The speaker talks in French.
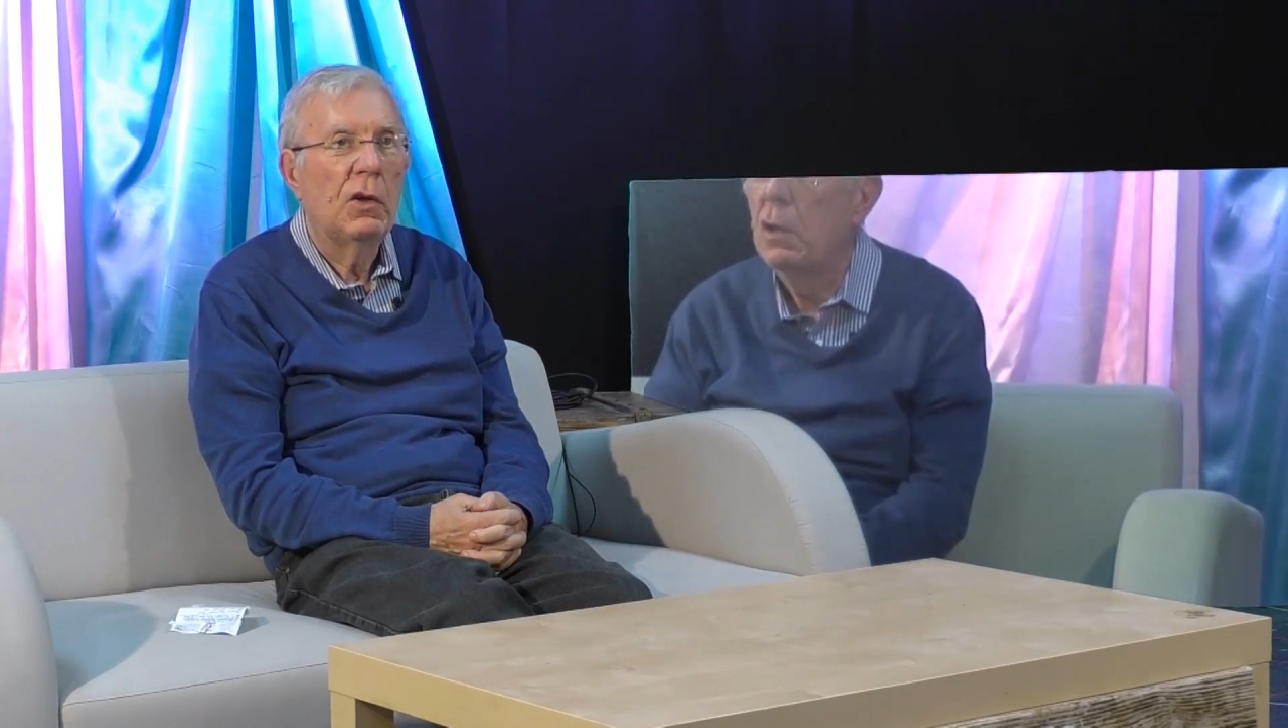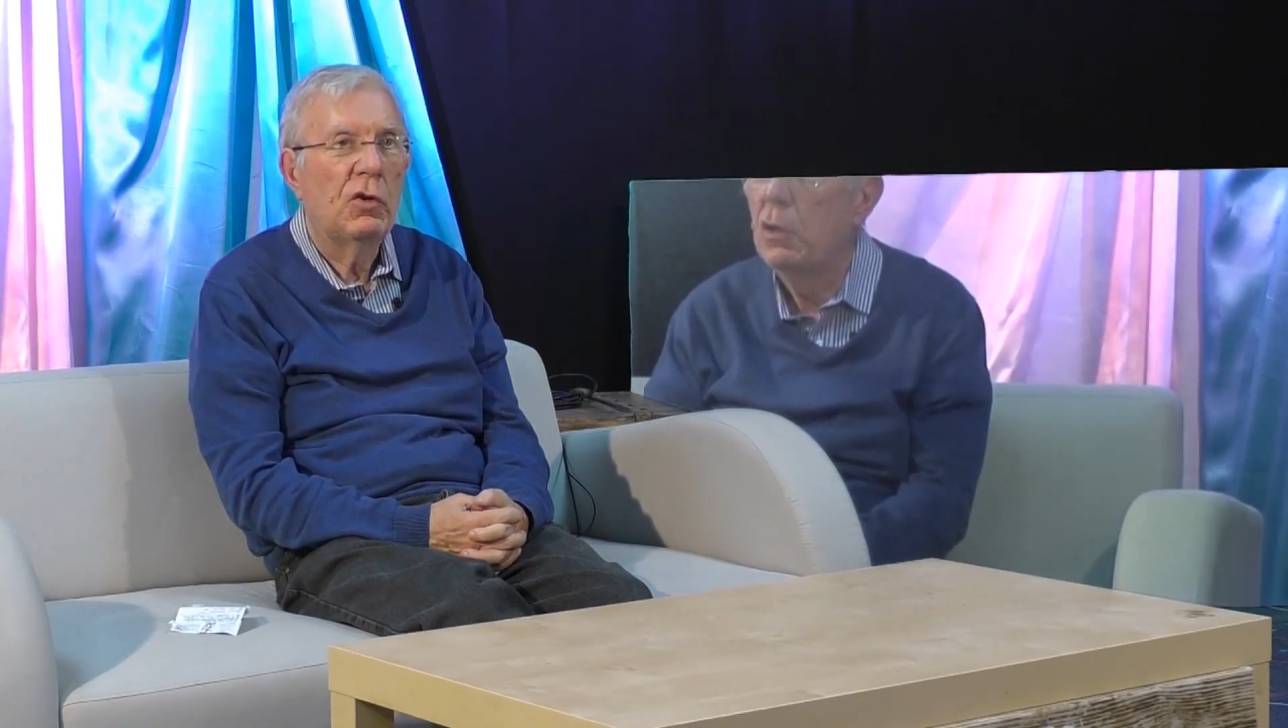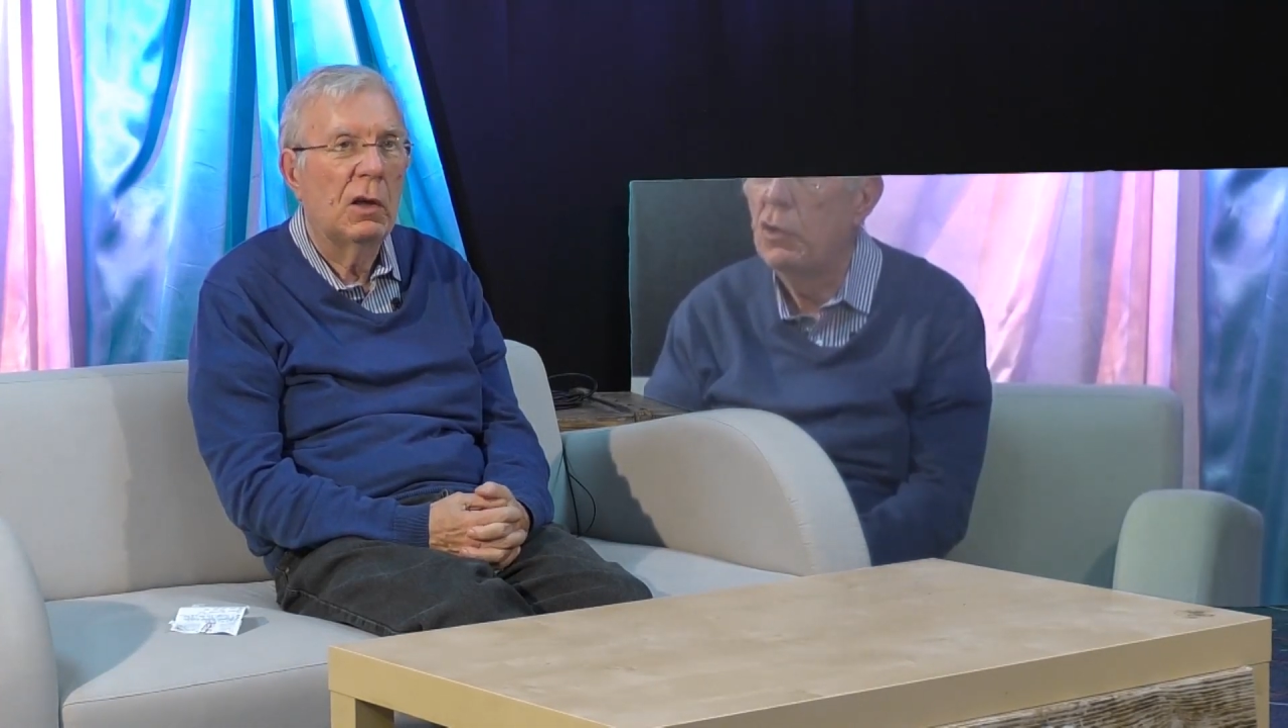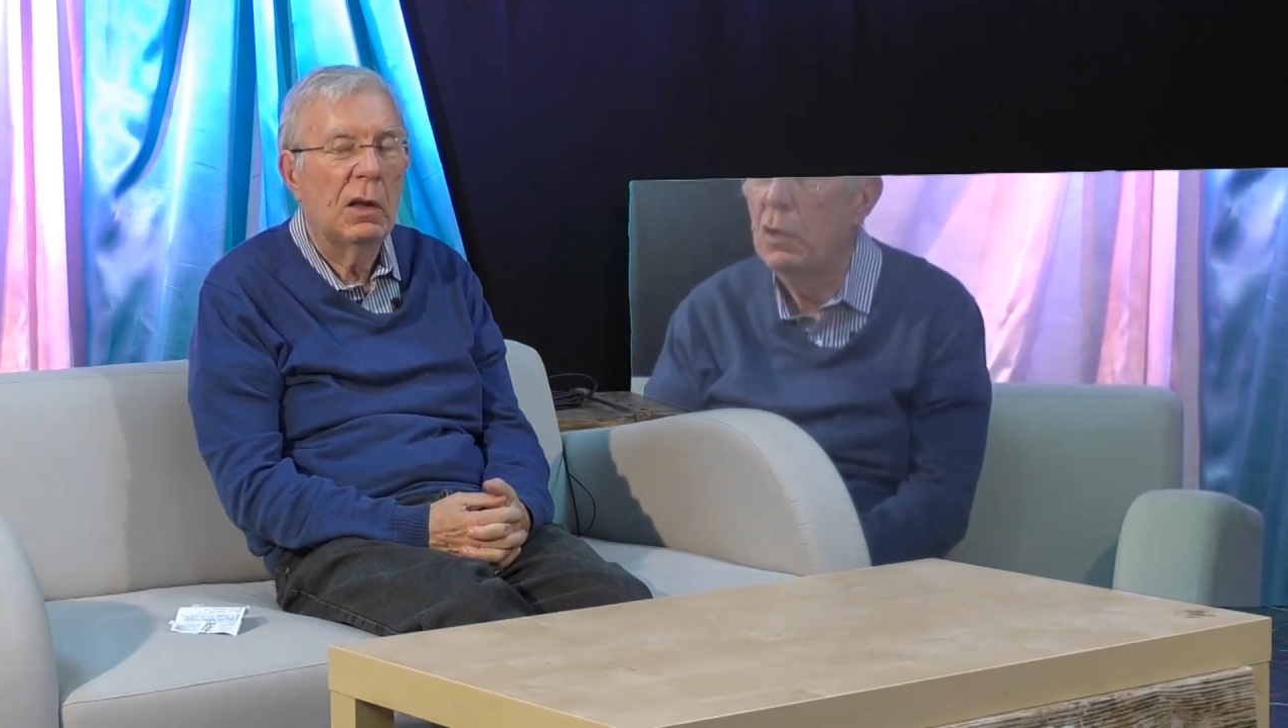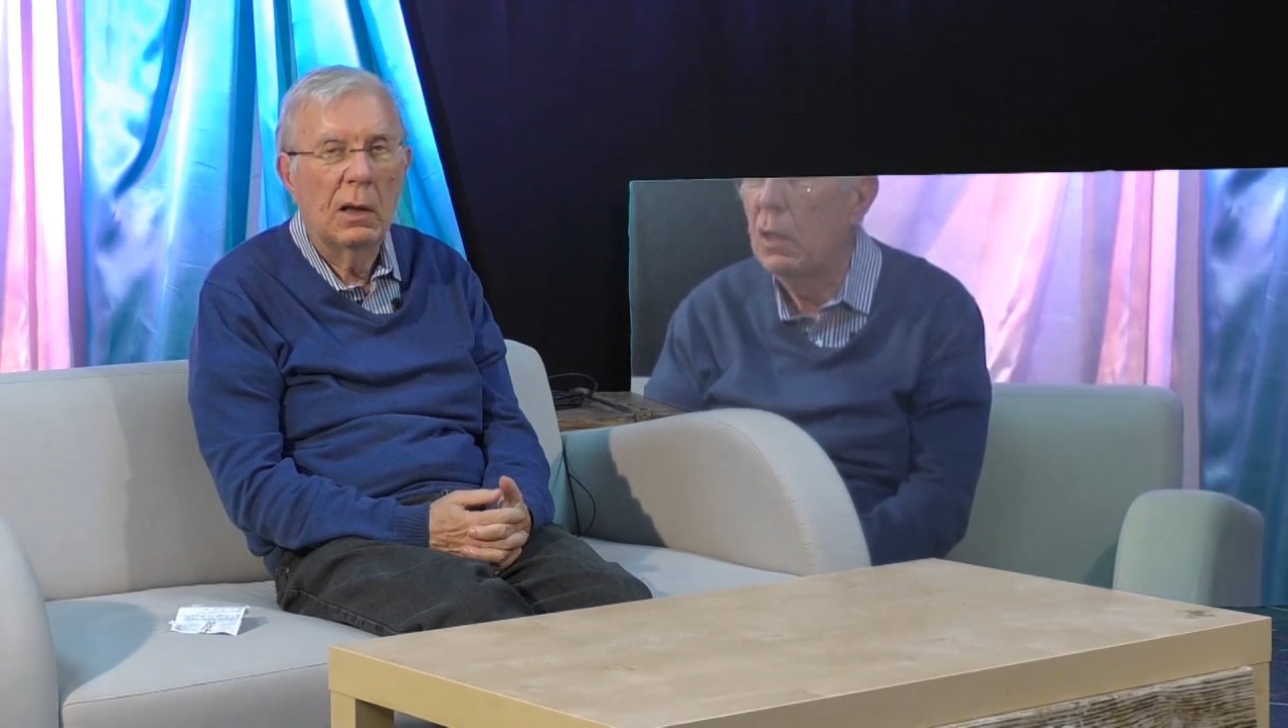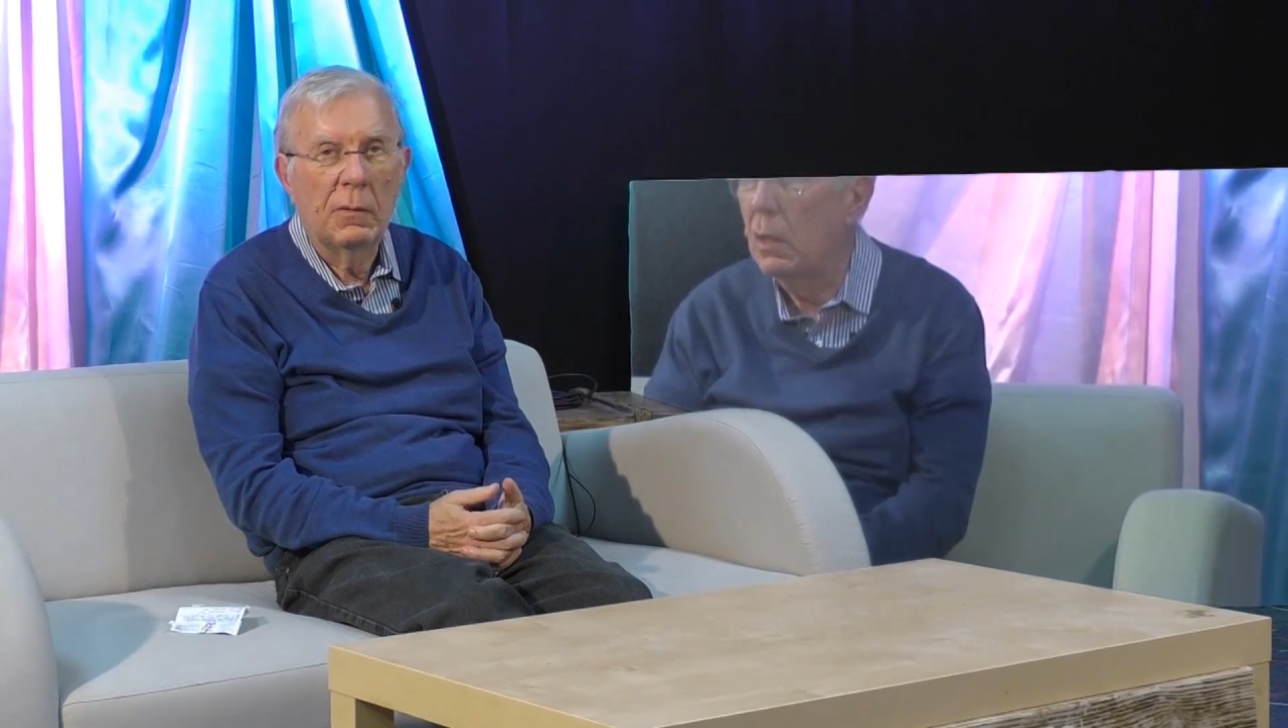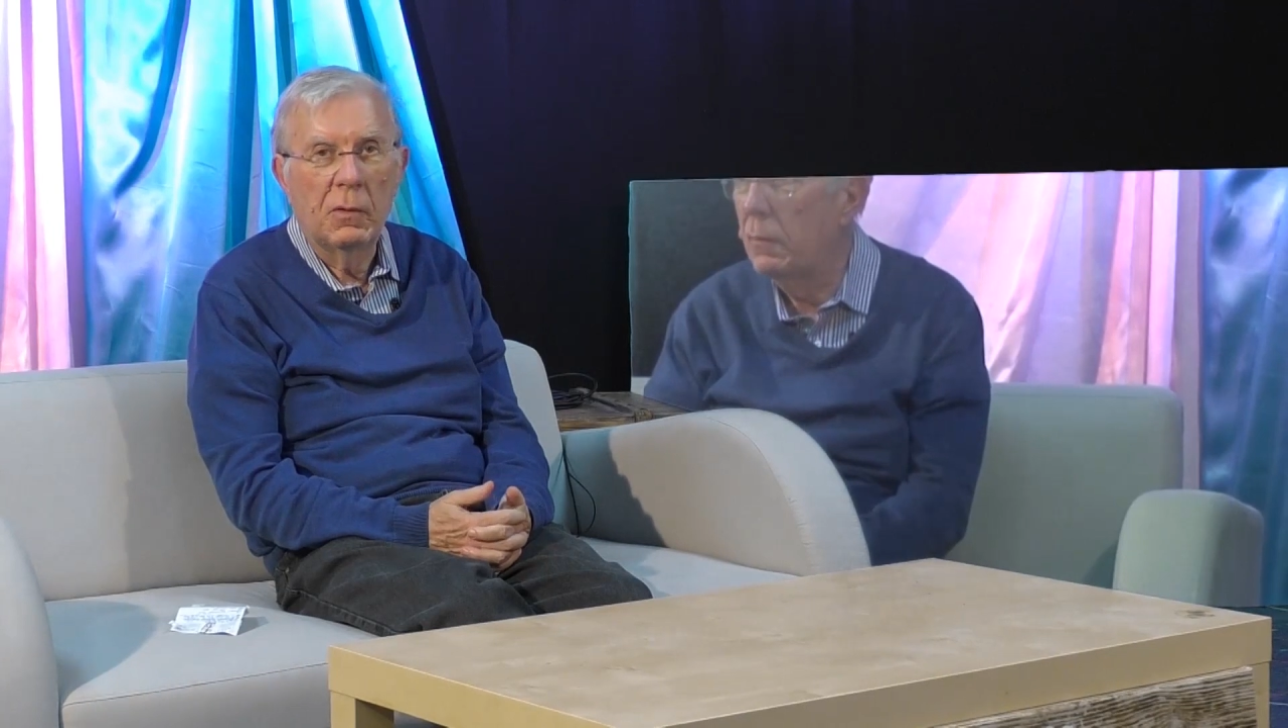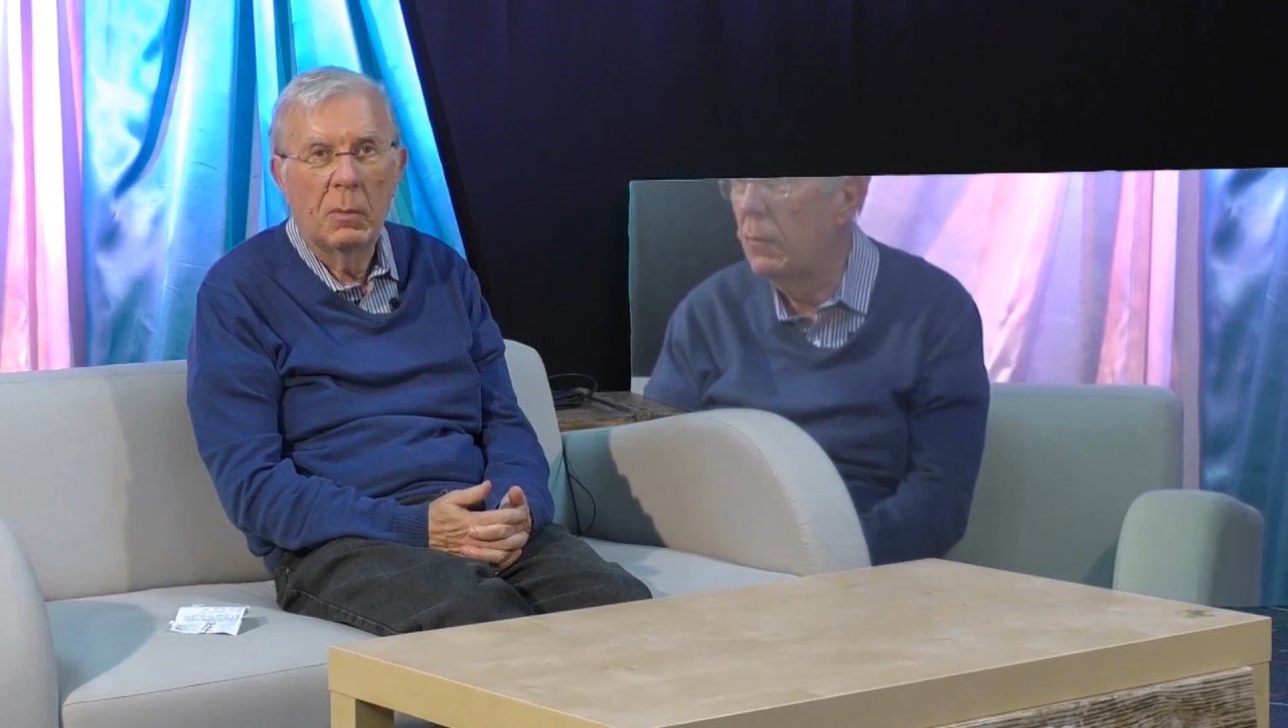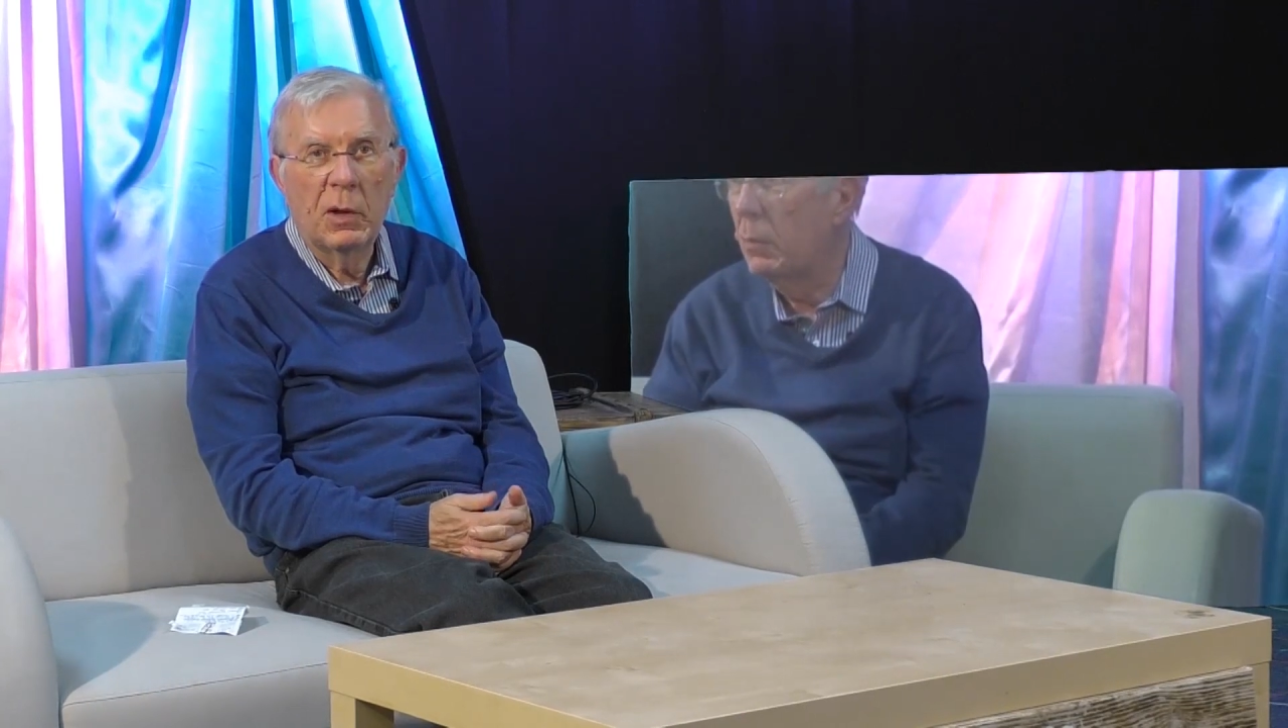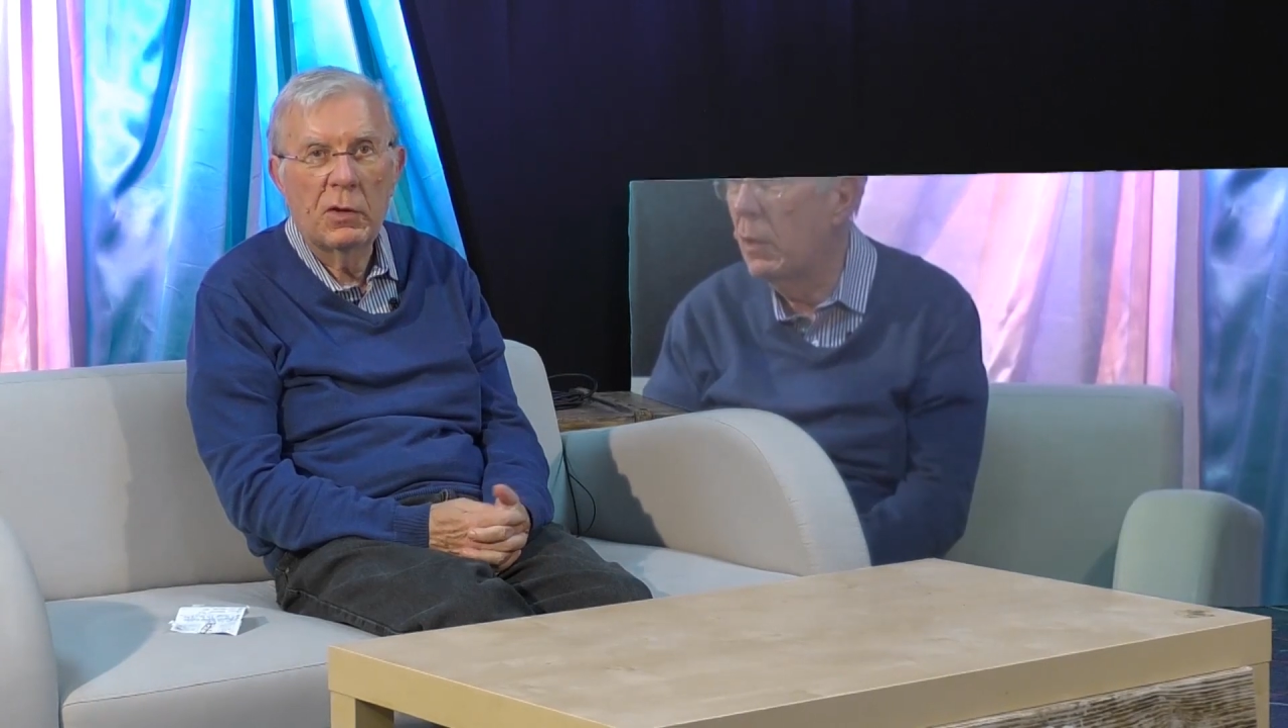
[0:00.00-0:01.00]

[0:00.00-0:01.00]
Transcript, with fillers: J'étais à la fois